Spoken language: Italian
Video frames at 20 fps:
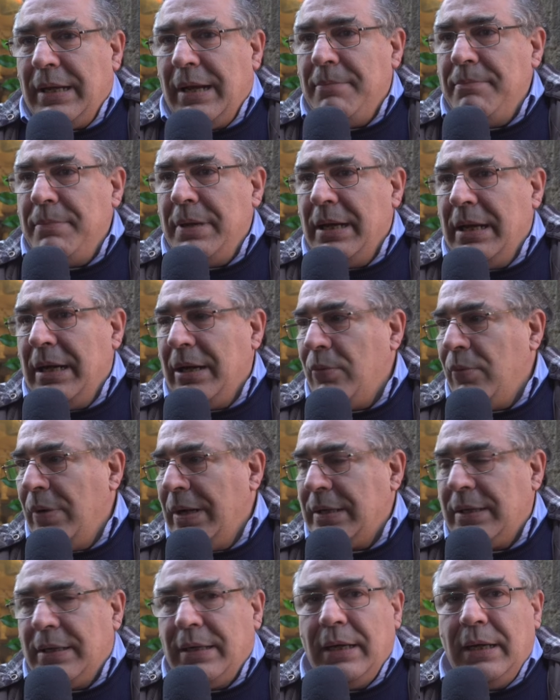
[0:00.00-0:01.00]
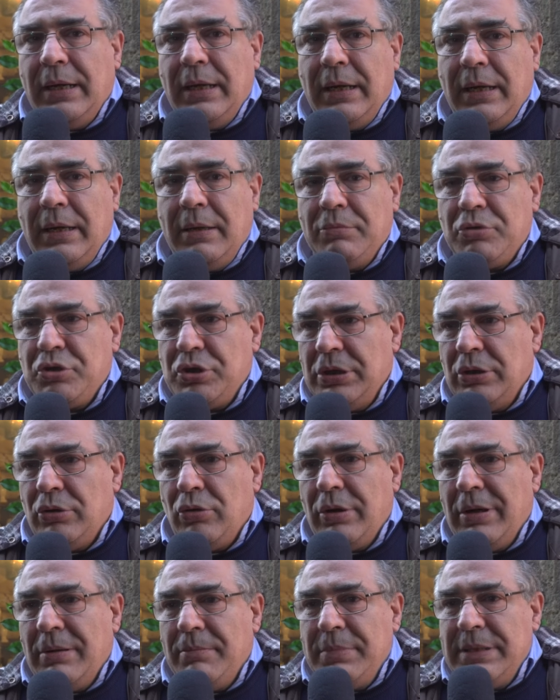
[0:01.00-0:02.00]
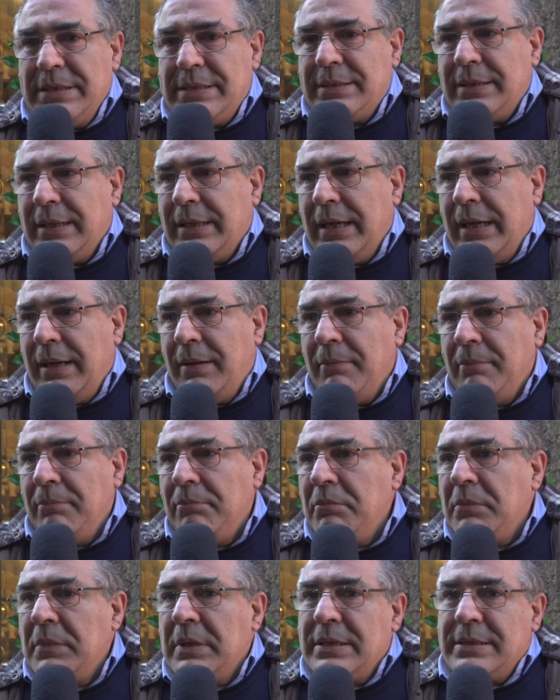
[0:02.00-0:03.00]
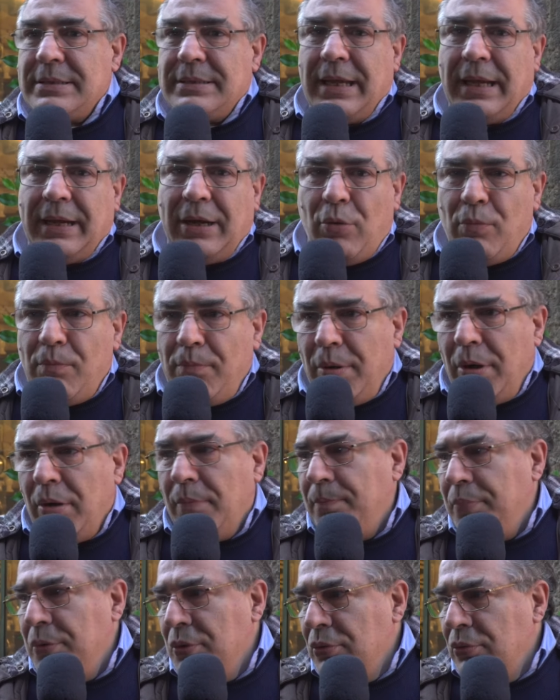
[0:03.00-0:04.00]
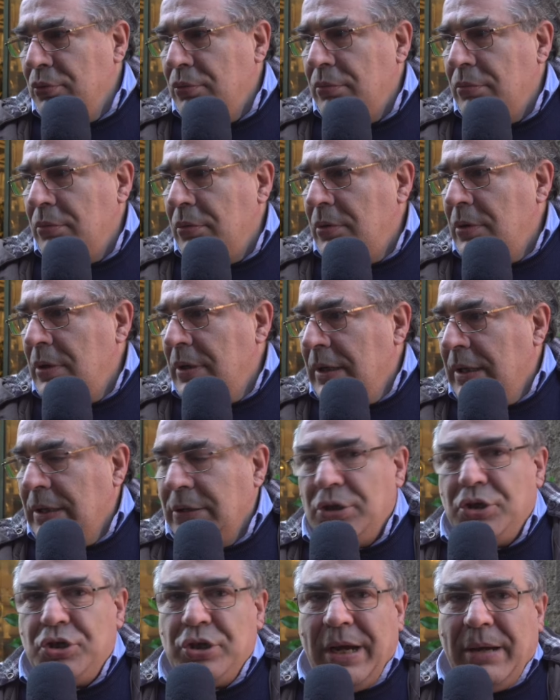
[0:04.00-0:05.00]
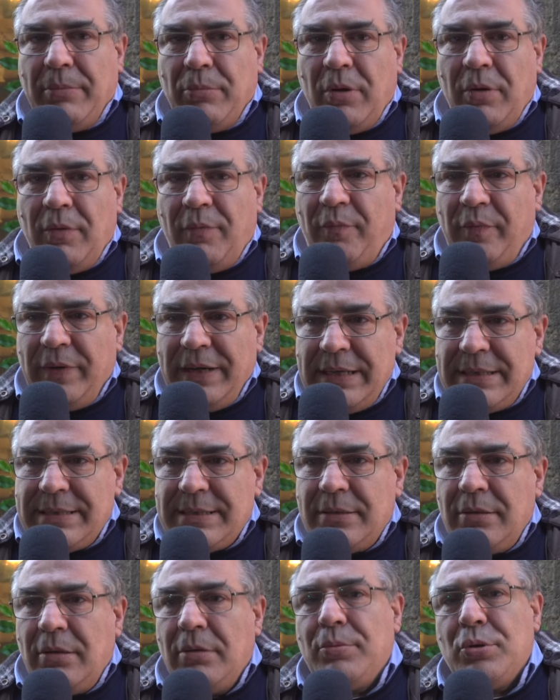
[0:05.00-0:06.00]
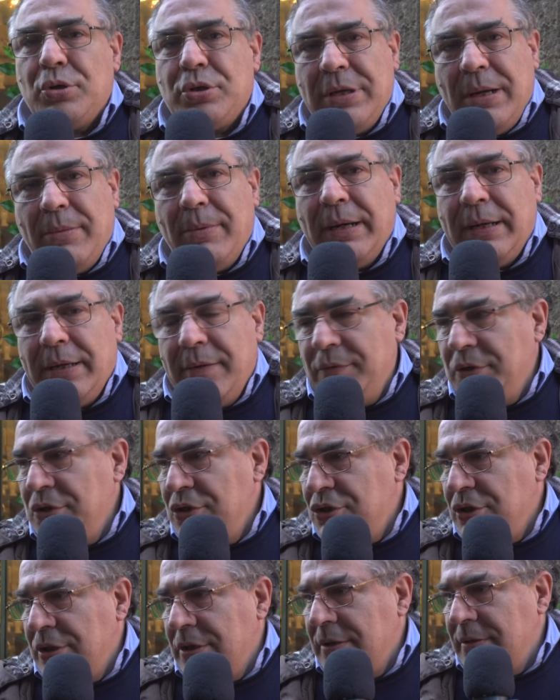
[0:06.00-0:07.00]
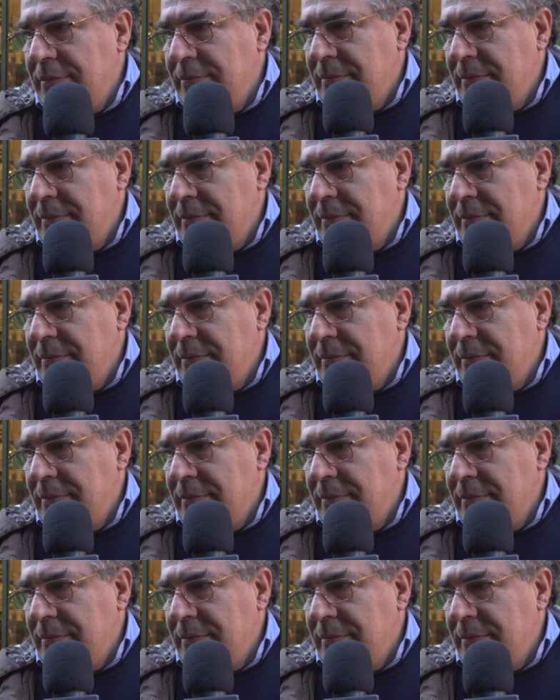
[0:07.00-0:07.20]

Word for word: cambierà qualche centrocampista che starà un po' più diciamo, fresco possiamo anche vincere.